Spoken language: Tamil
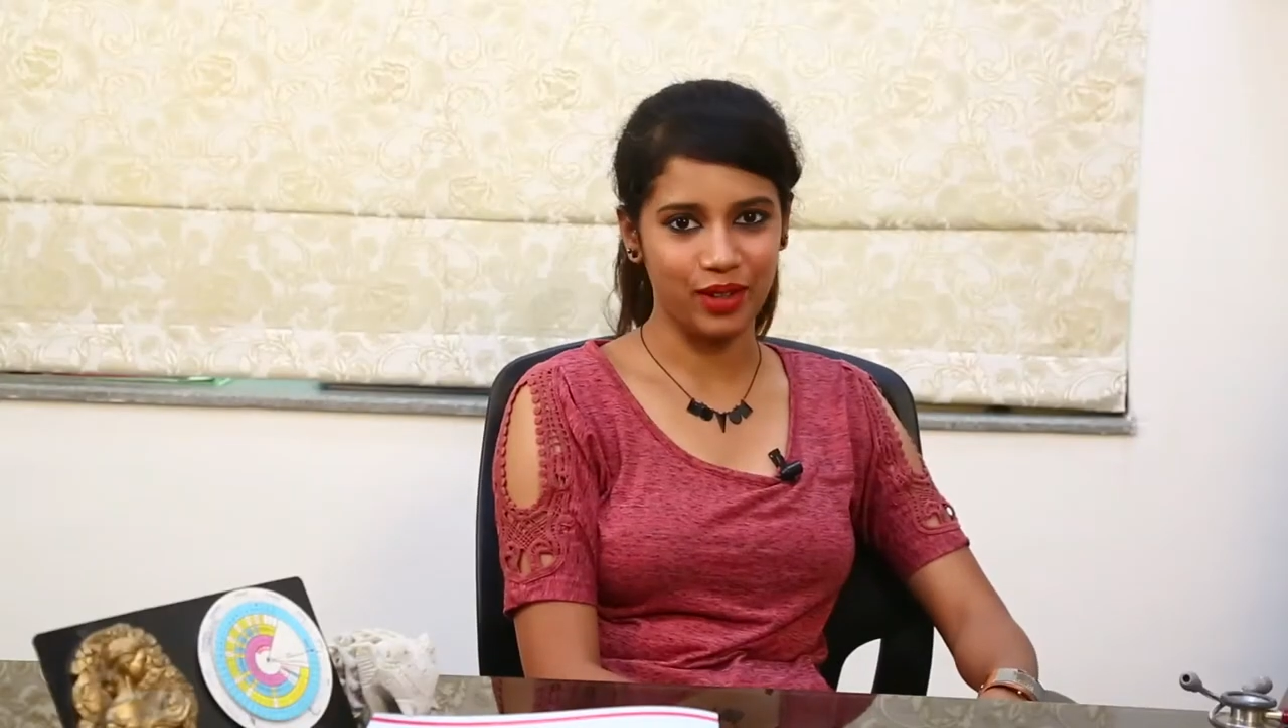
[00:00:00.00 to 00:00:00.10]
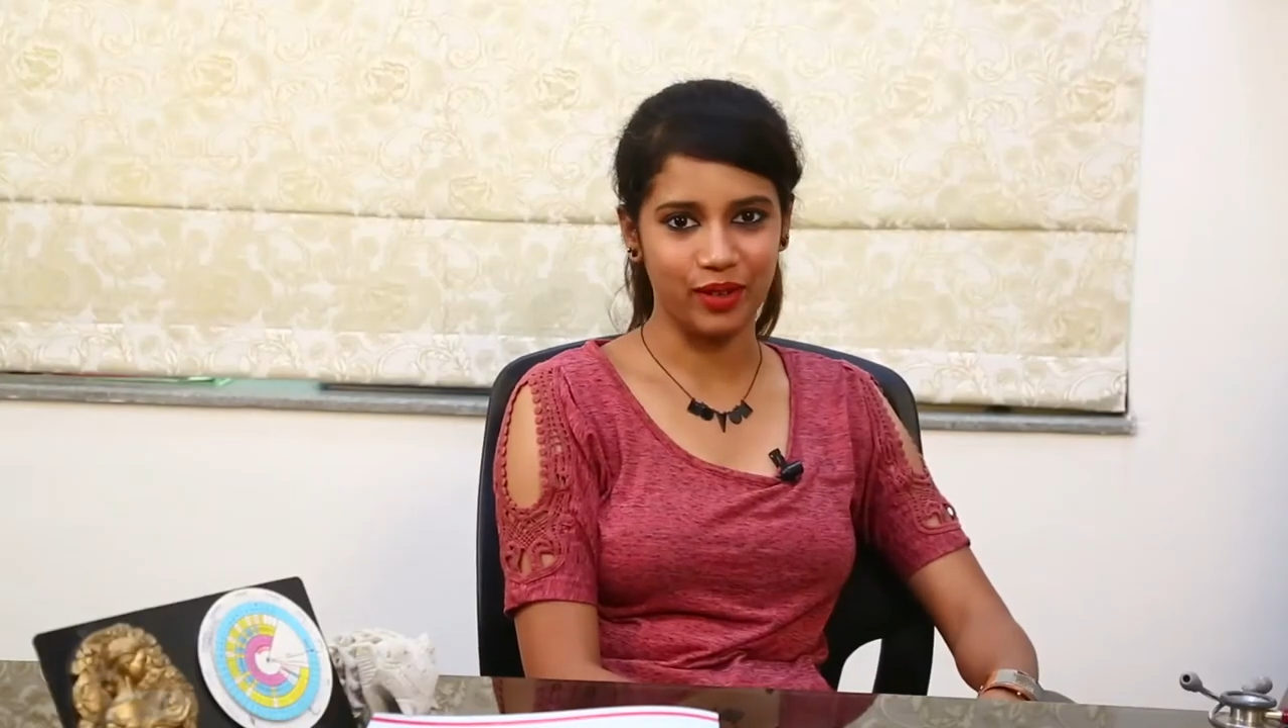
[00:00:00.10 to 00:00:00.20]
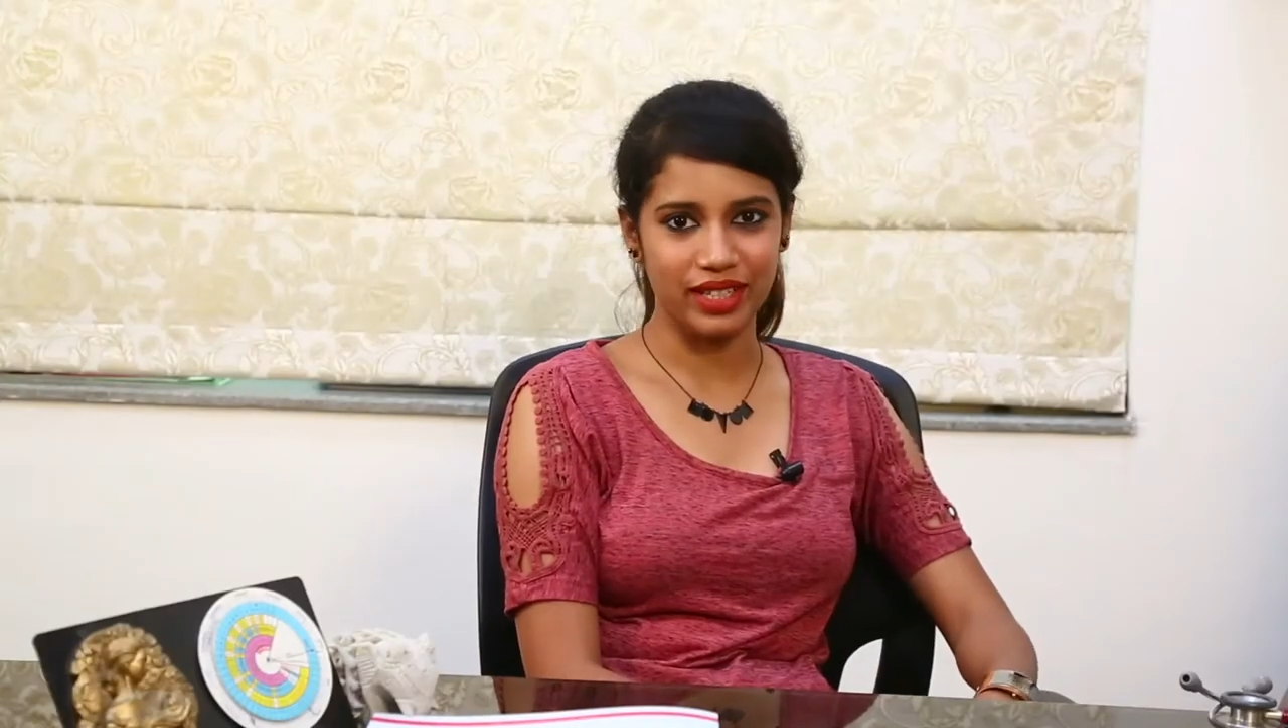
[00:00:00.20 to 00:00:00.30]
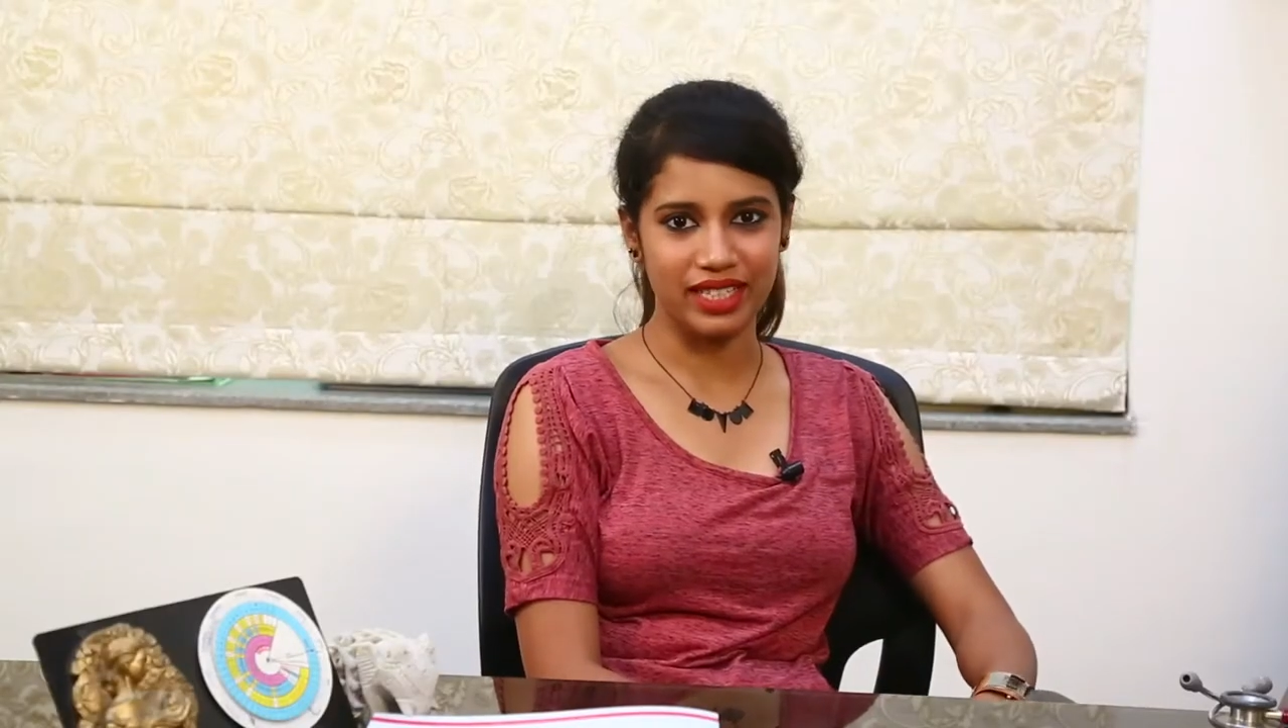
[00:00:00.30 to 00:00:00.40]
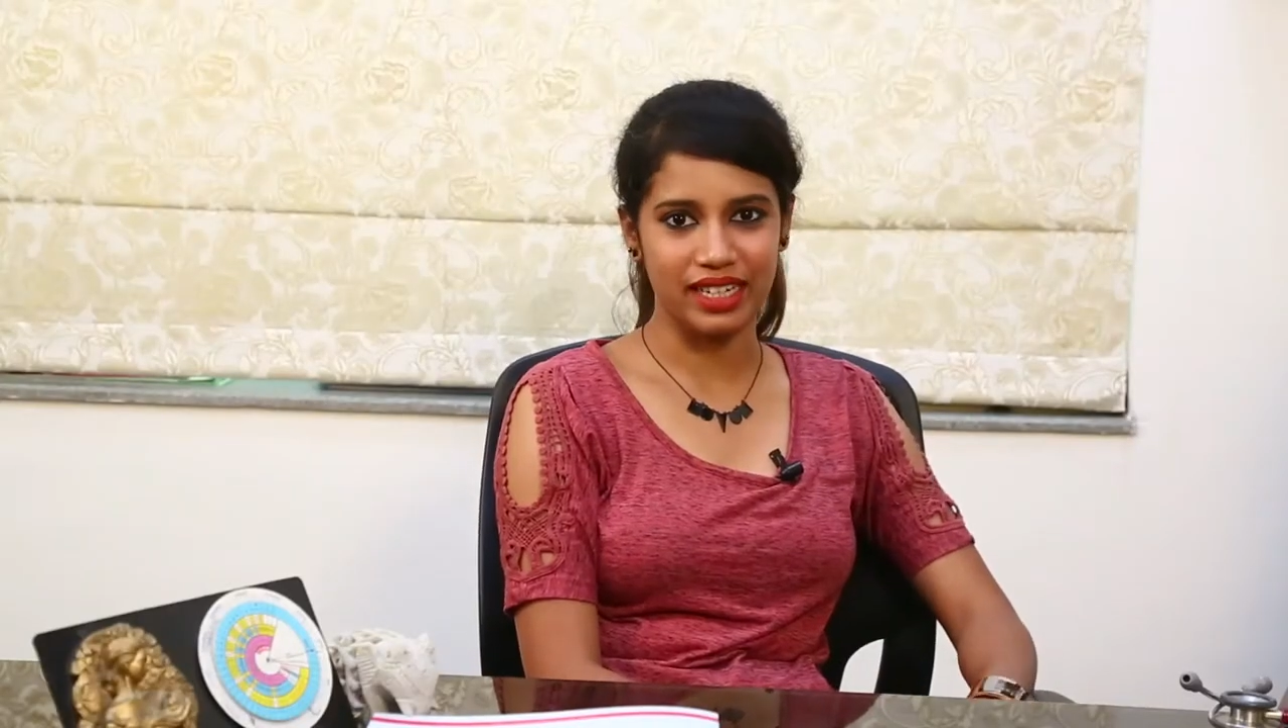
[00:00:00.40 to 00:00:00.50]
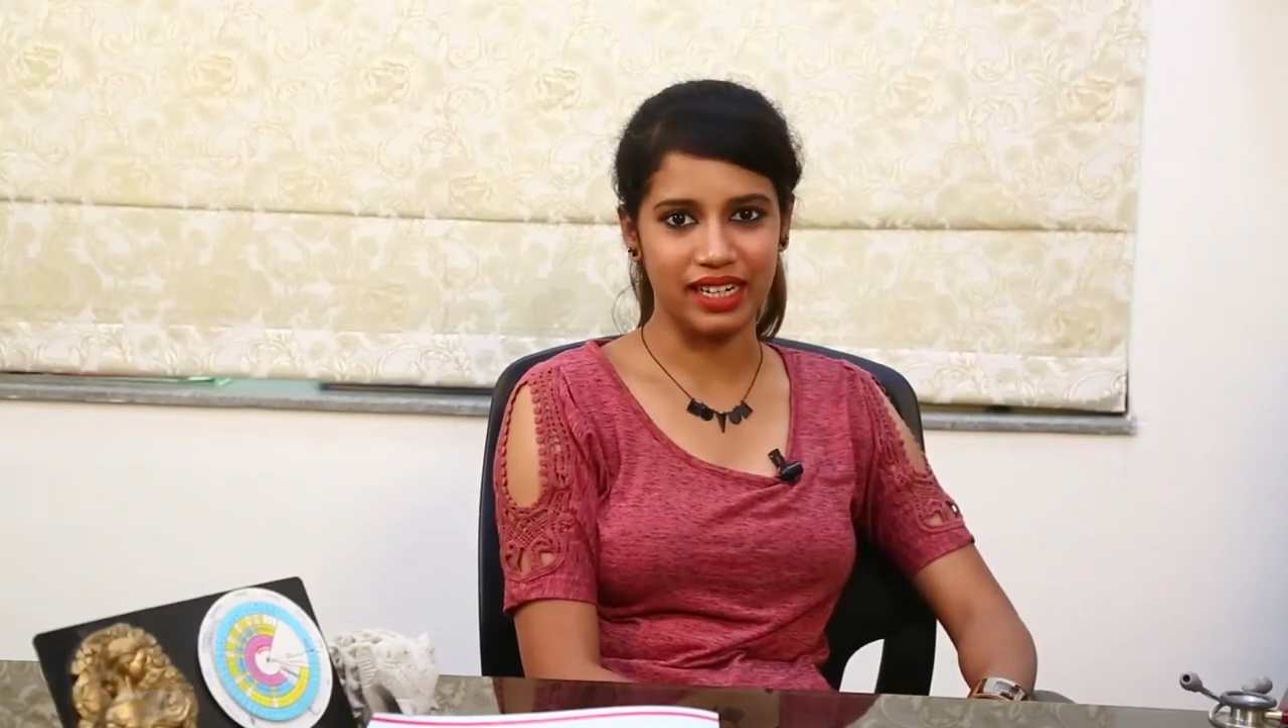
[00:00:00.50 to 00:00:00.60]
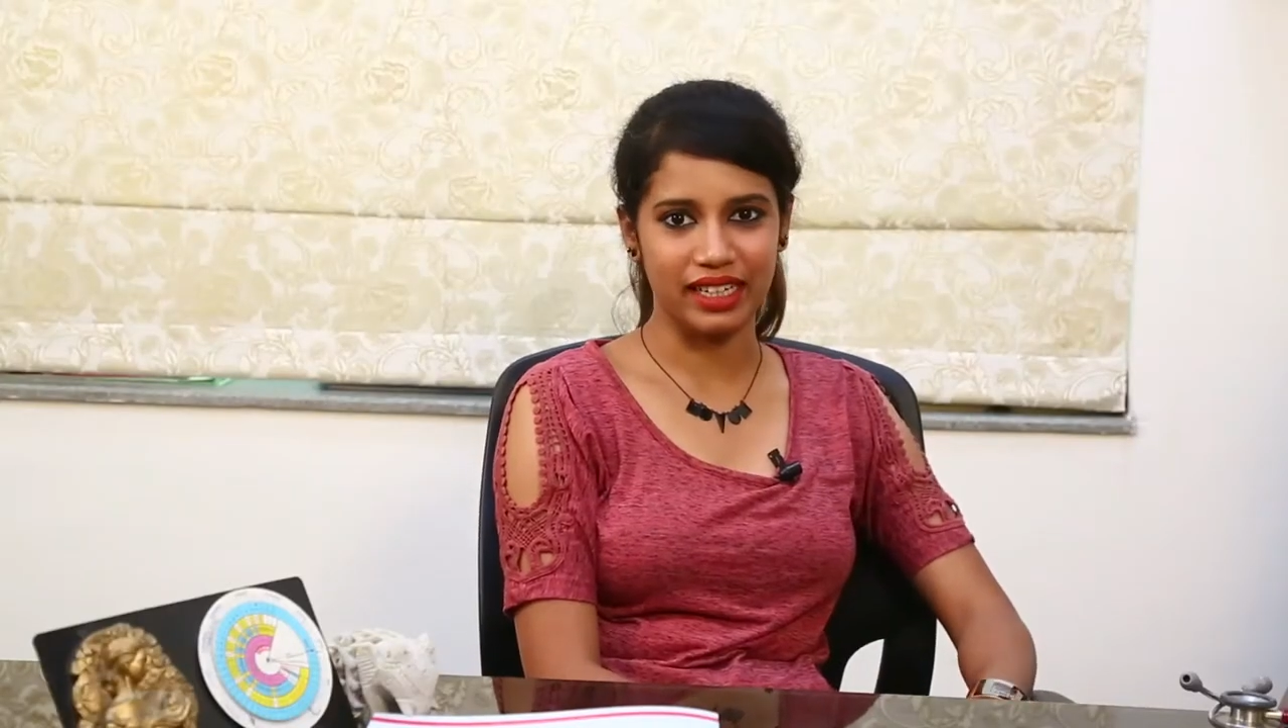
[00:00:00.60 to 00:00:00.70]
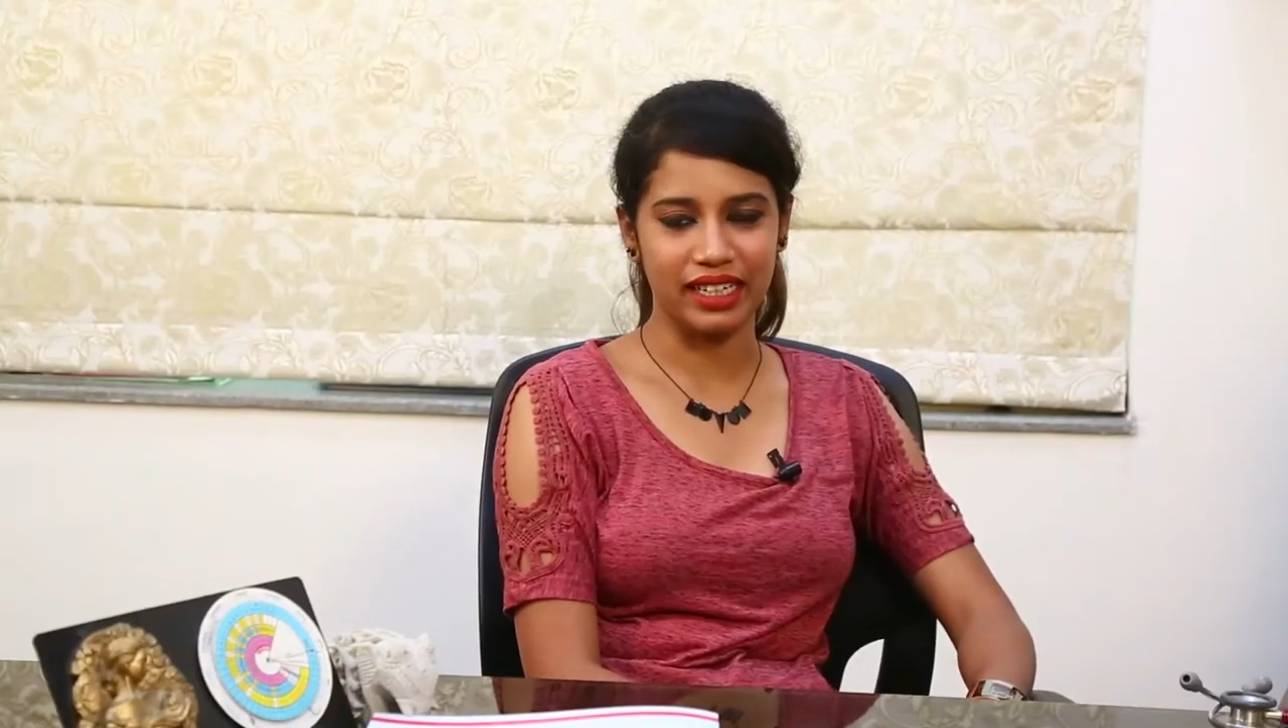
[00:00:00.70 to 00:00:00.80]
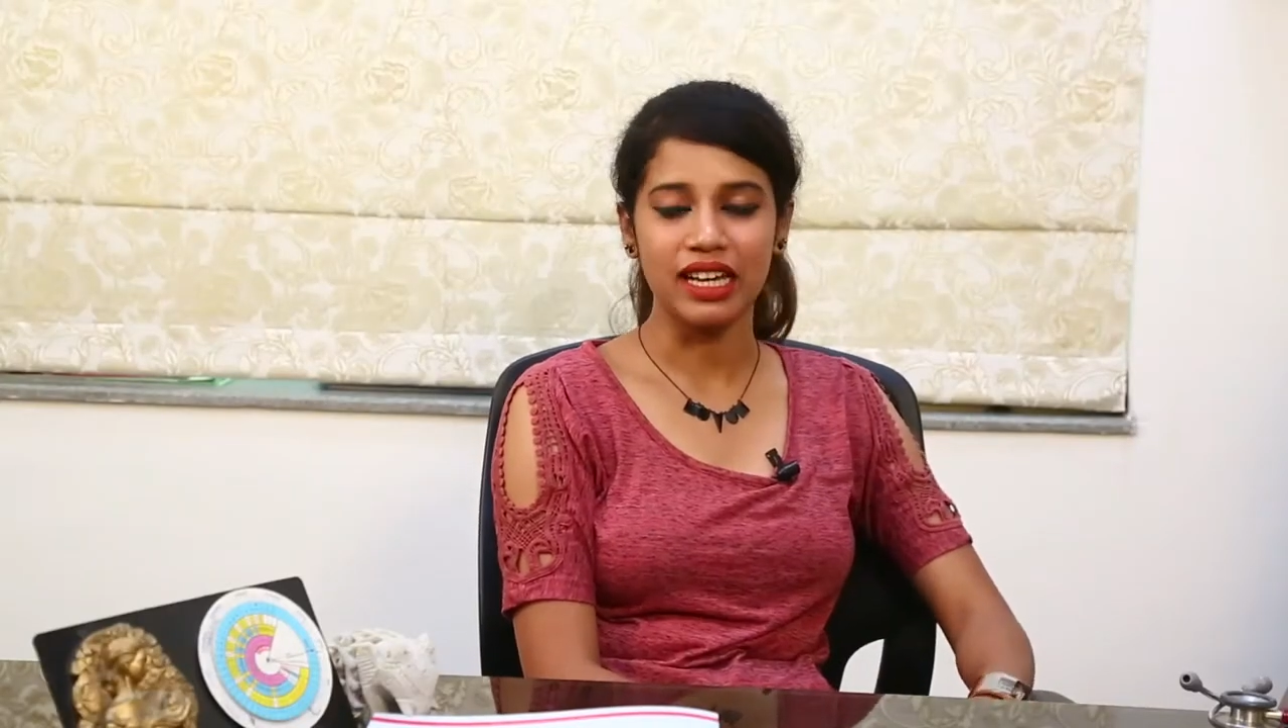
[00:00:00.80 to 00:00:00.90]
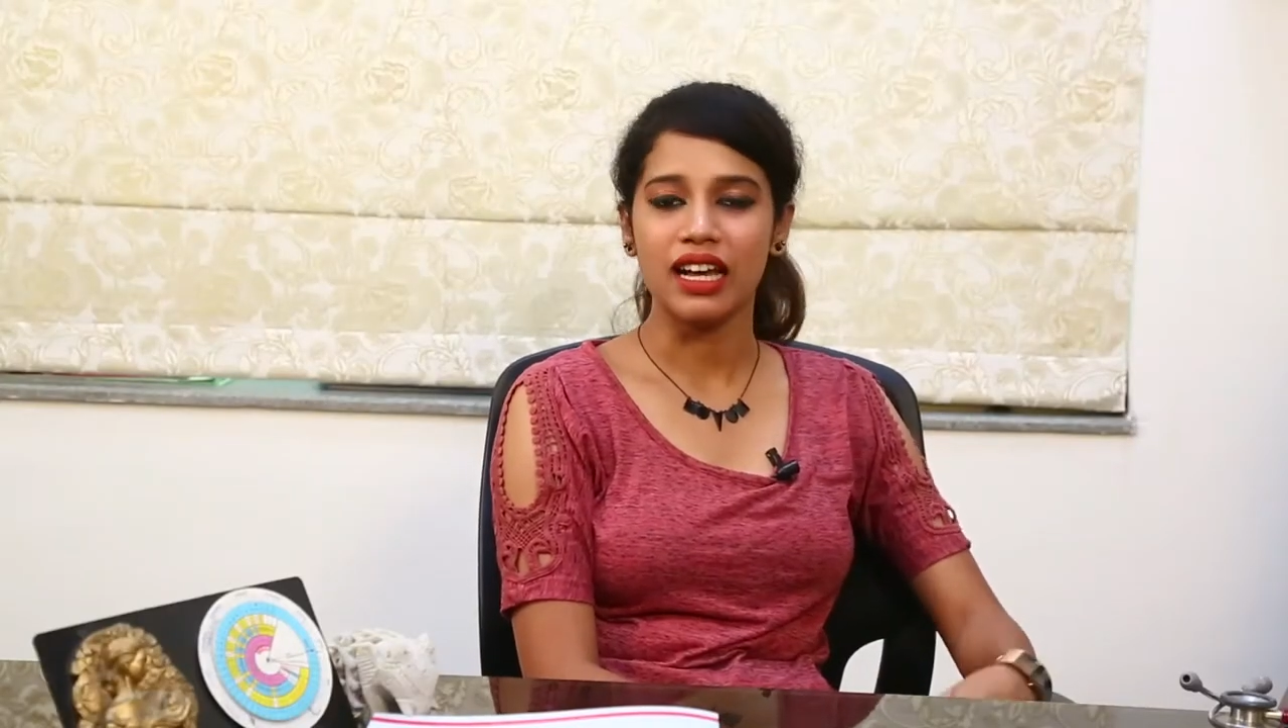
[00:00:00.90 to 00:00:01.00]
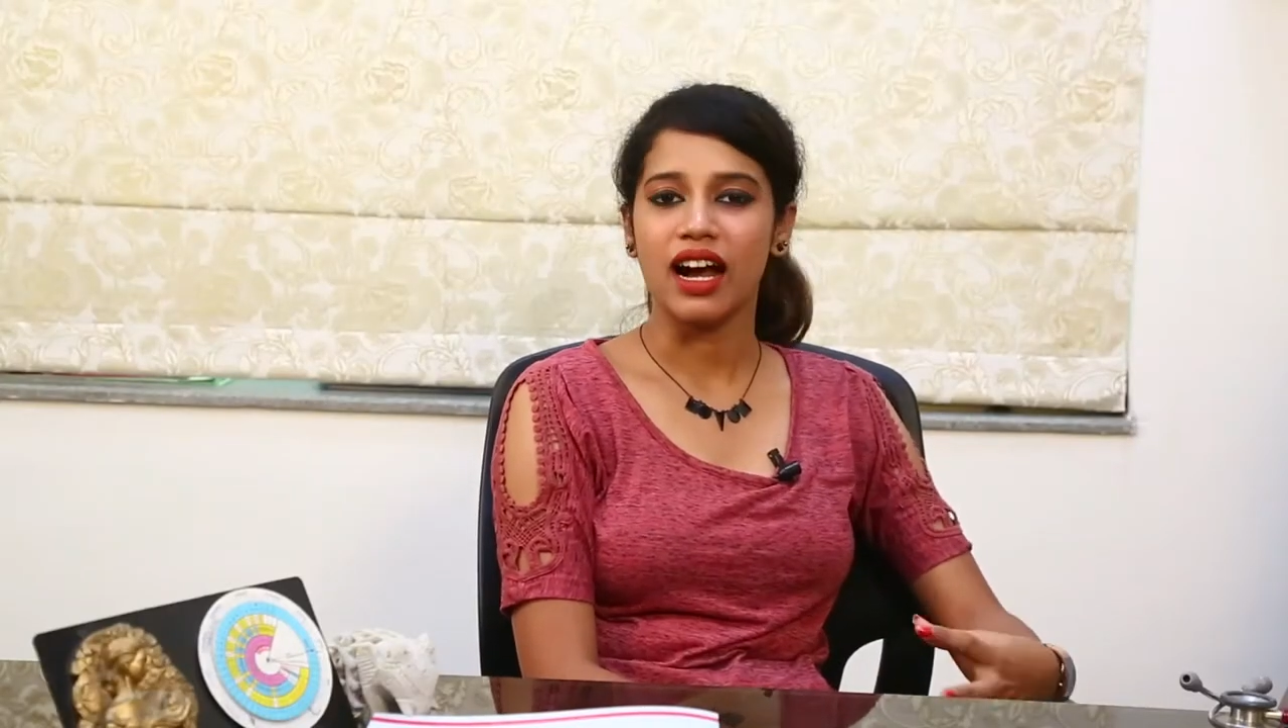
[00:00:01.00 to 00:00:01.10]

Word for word: நான் உங்கள் விஜய் ராகினி